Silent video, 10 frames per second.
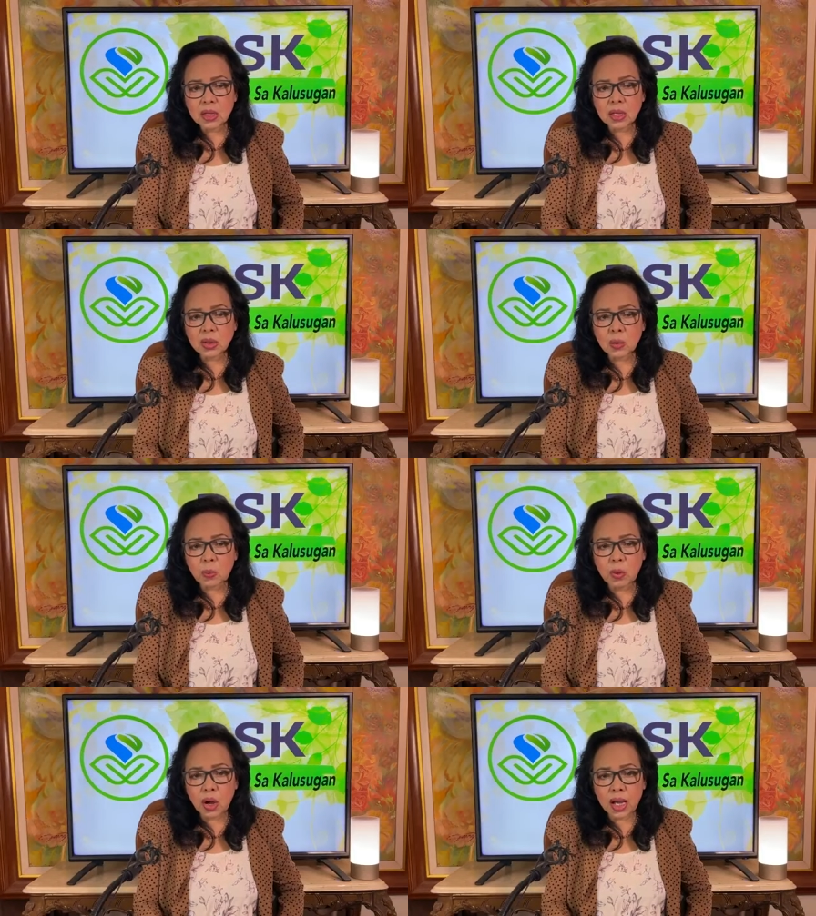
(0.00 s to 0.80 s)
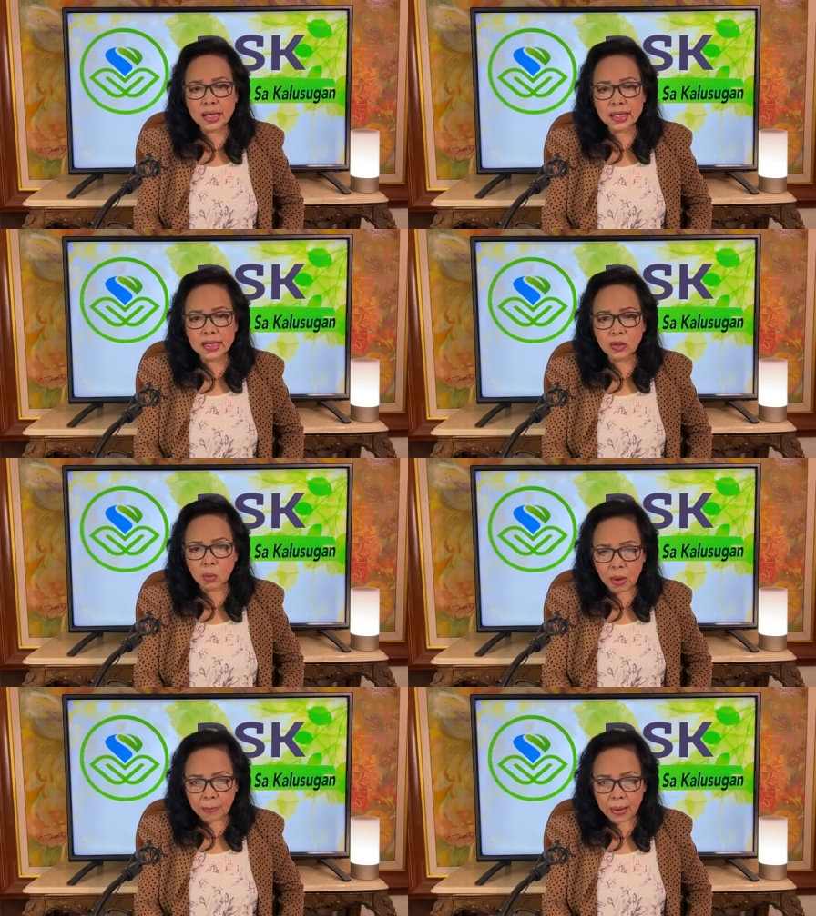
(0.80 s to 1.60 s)
ito po ay
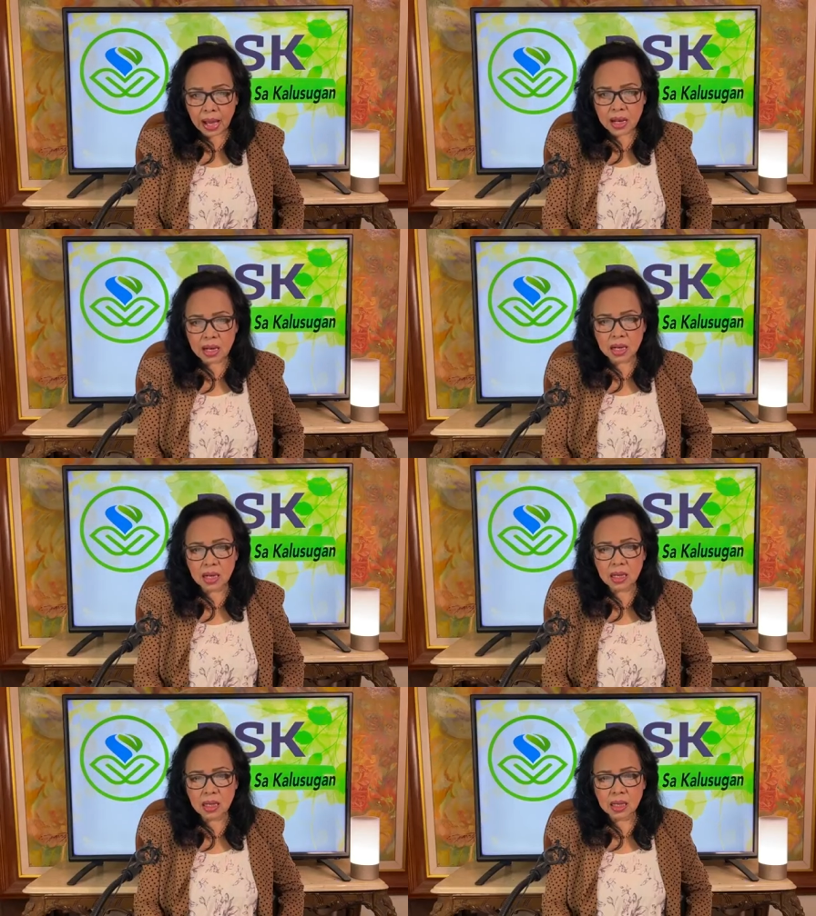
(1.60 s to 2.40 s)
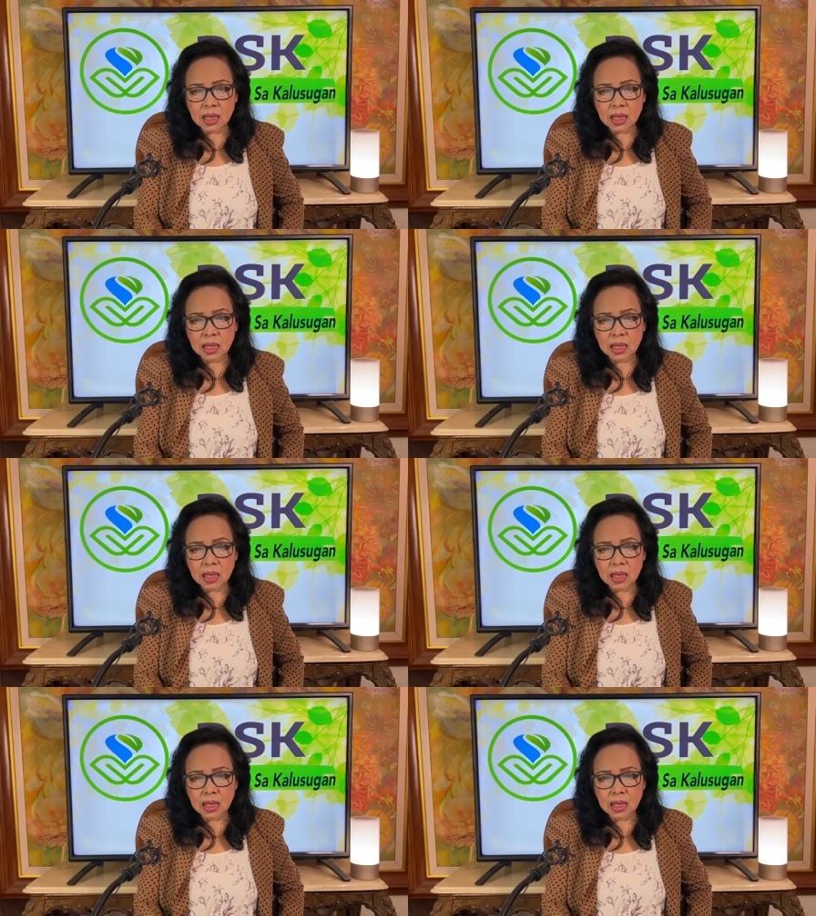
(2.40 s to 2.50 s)
kumapal.